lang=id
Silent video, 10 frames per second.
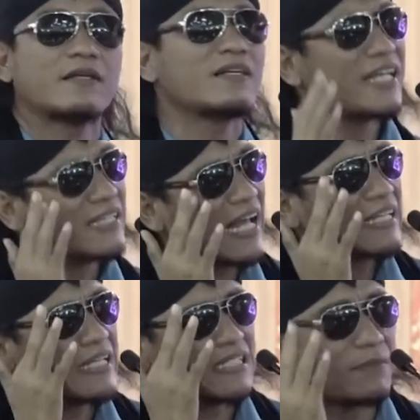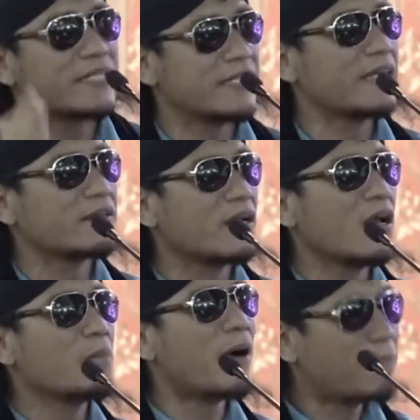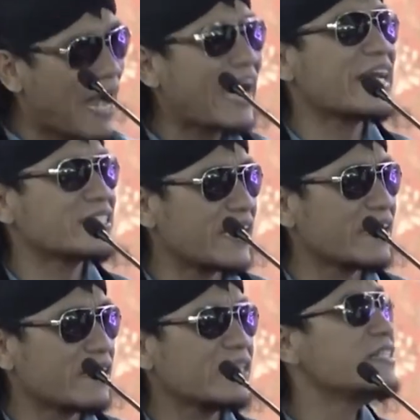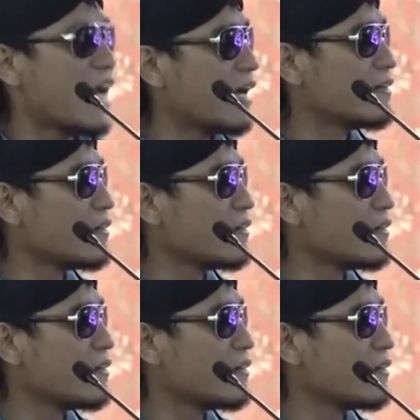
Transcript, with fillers: Saya tanya sama dia, Bapak ASN? Iya.